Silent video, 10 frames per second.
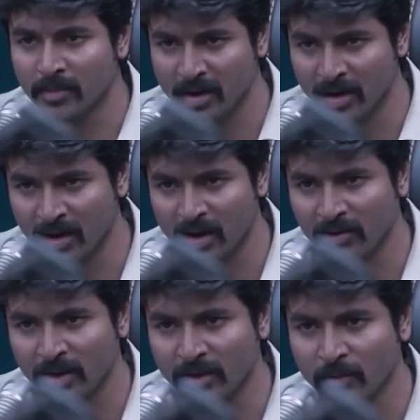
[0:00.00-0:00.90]
ఈ రోజు
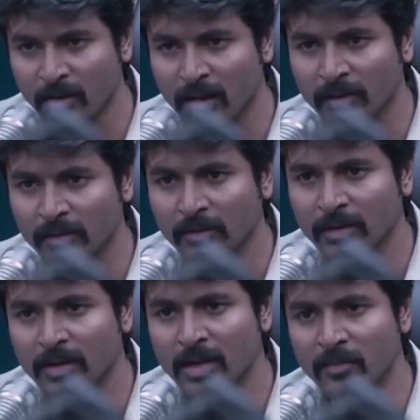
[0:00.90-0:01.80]
అందరూ లైట్లు ఆన్ చేస్తే
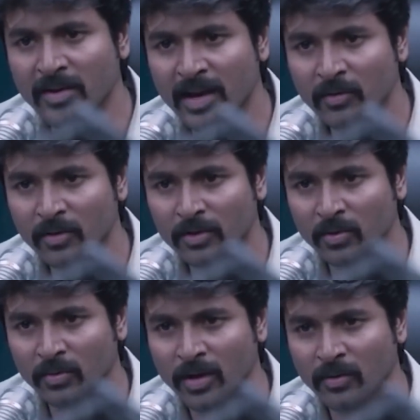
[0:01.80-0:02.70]
మనల్ని
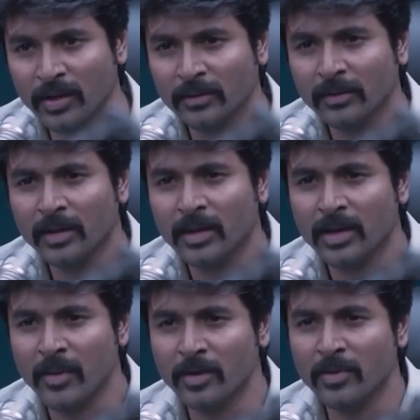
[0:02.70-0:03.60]
ఉద్యోగం నుంచి తీసేసినా
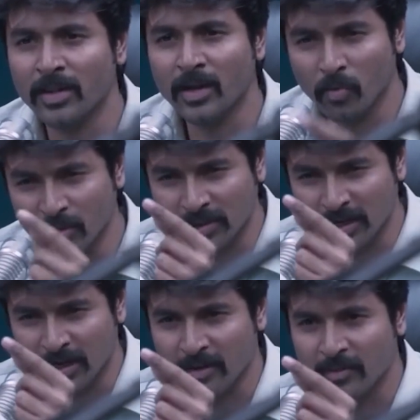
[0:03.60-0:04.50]
మనకి బదులుగా
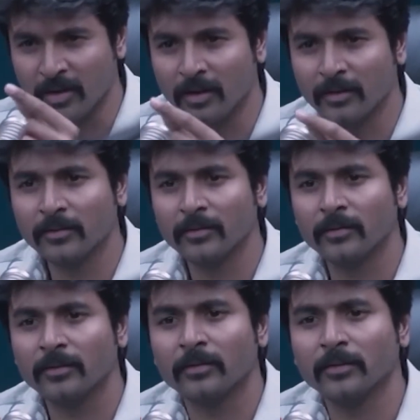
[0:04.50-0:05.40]
వాడికి ఒక్కడు దొరకడు
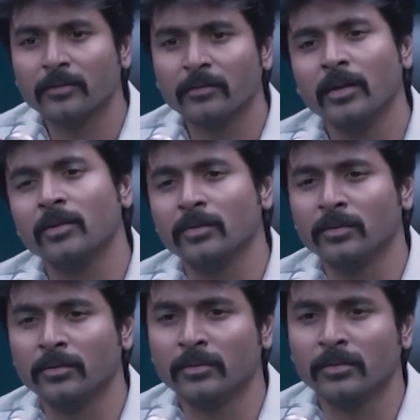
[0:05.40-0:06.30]

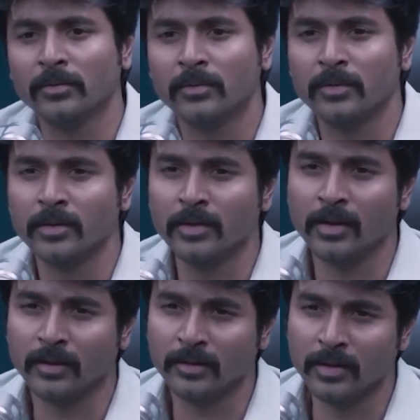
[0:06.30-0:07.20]
వెతకాలి
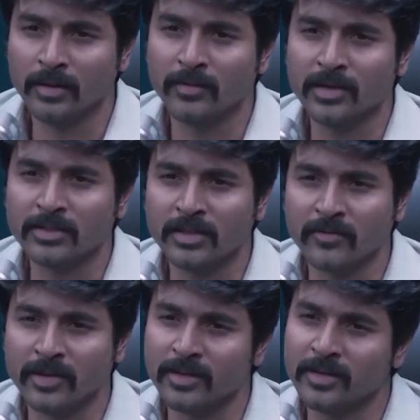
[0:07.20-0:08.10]
ఈ రోజు వచ్చే
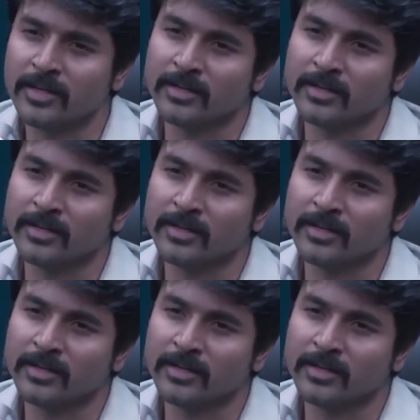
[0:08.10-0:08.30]
వెలుగులో వాడు